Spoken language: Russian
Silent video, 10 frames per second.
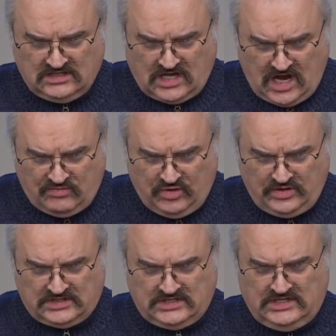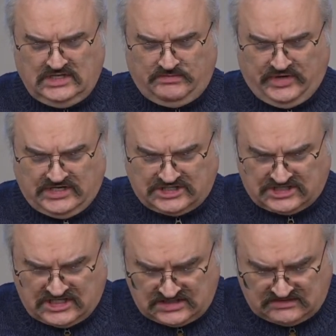так будет и
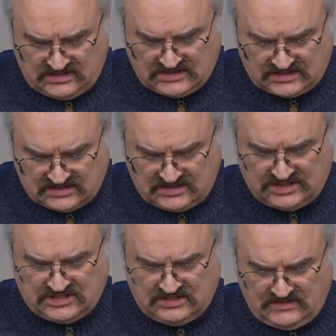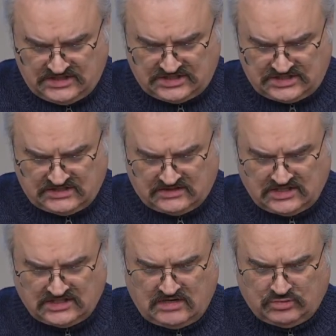пришествие Сына Человеческого.
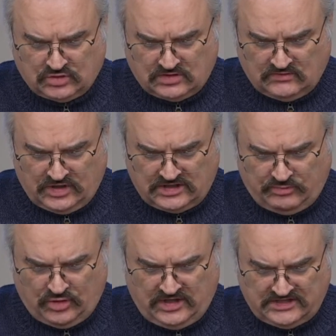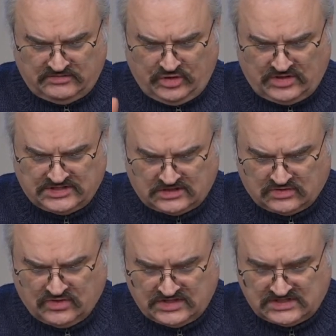Тогда будут двое на поле, один берется, а
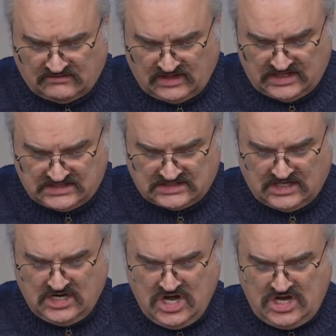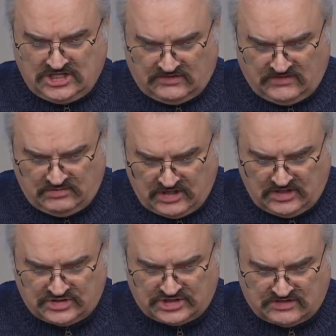другой оставляется. Две
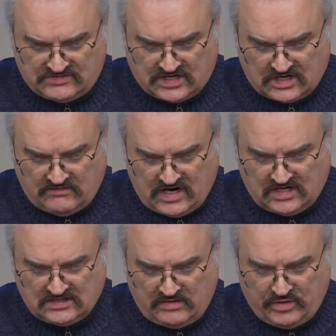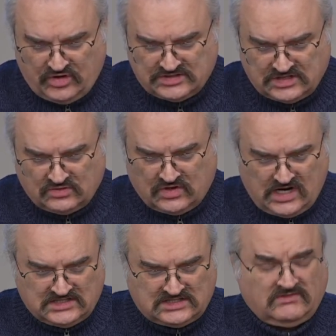мелющие в жерновах, одна берется, а
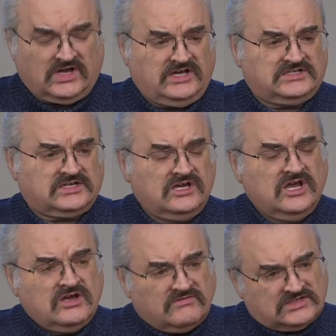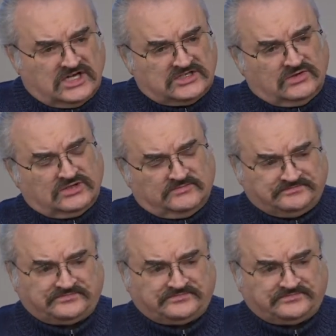другая оставляется. Вы знаете, вот